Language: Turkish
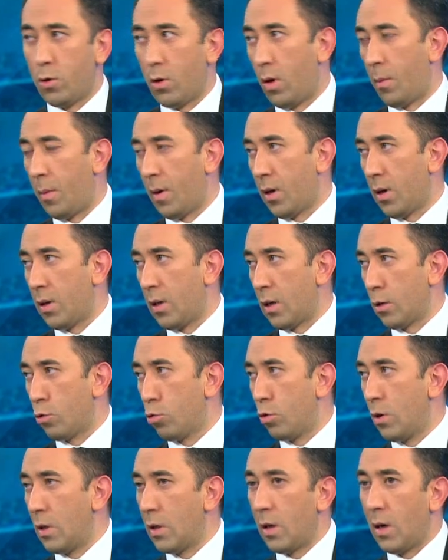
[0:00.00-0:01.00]
o döneme kadar,
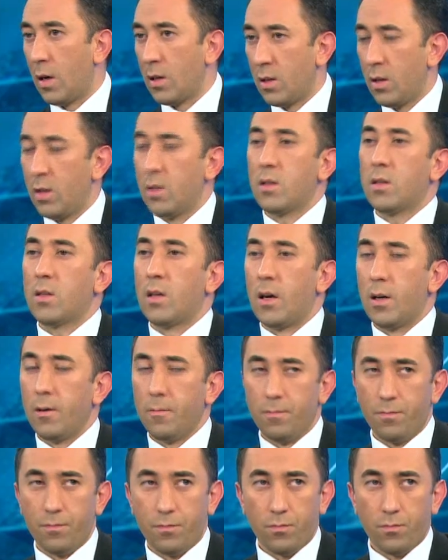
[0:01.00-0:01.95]
süreleri azalırsa